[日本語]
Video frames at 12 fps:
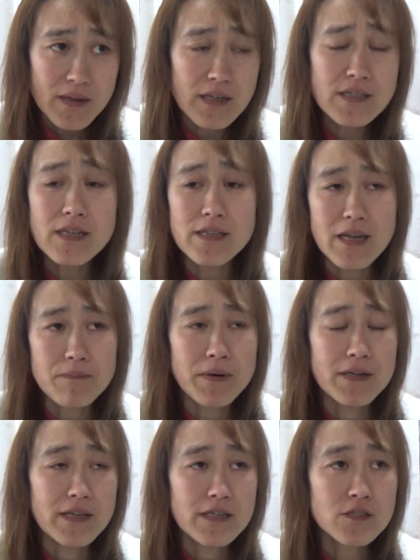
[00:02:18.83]
あっちゃんね、やっ
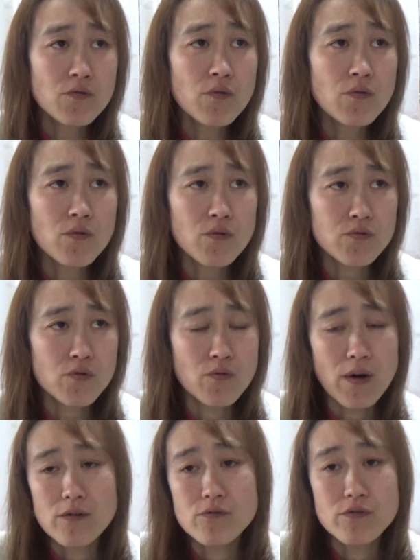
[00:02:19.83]
ぱりね、人のことを
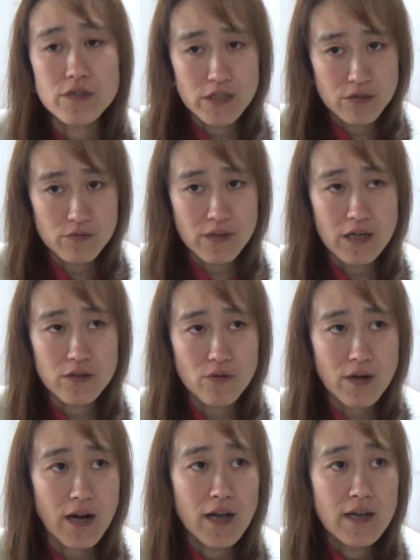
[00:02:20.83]
悪口言ったり
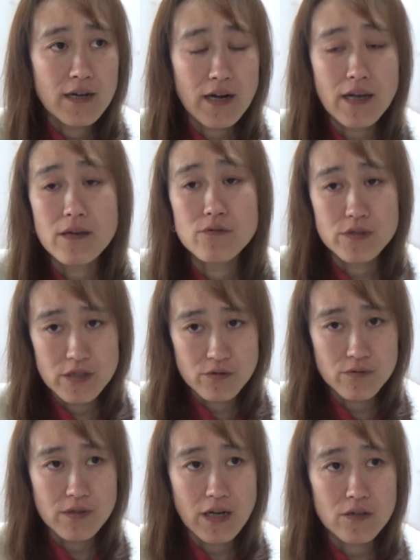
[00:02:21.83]
とか、陰口
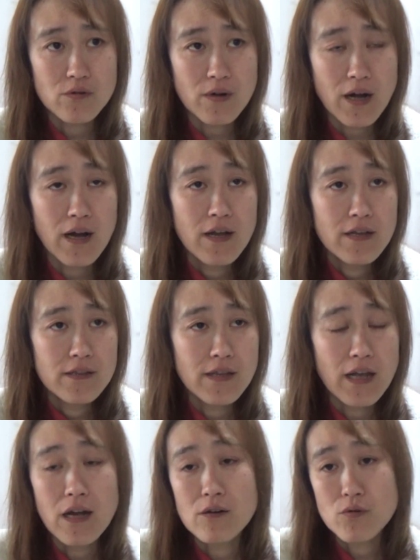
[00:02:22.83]
言ったりとか、
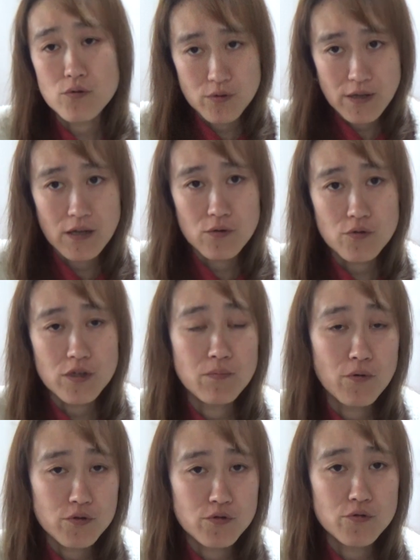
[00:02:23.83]
ない、あることないこと、誹
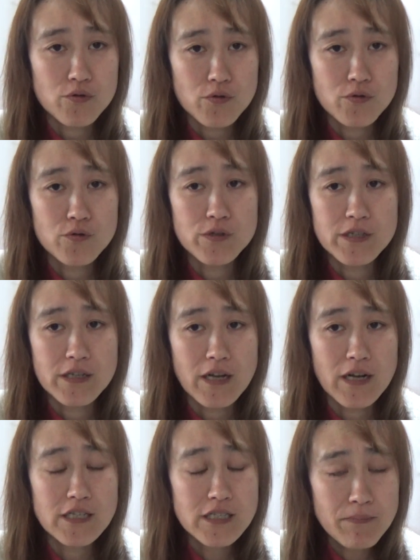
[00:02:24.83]
謗中傷する人
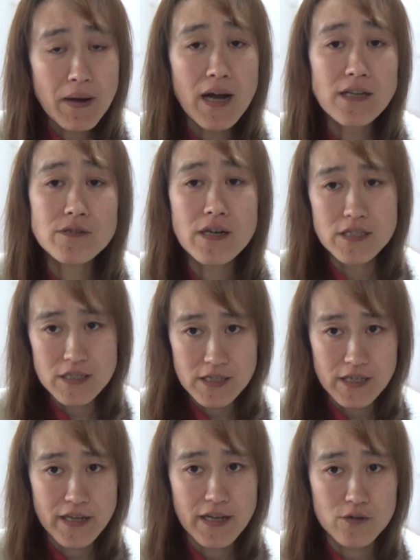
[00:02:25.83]
間が一番恥ずかしい
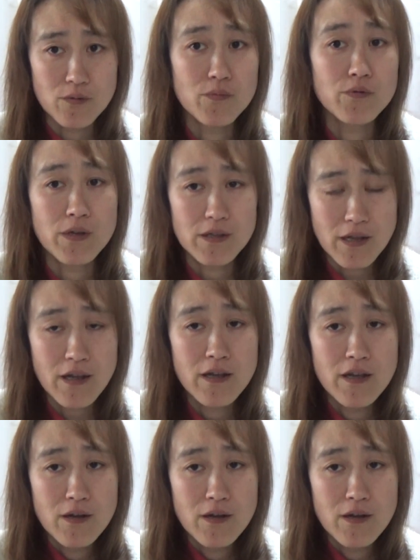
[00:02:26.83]
人間やと思うねんね。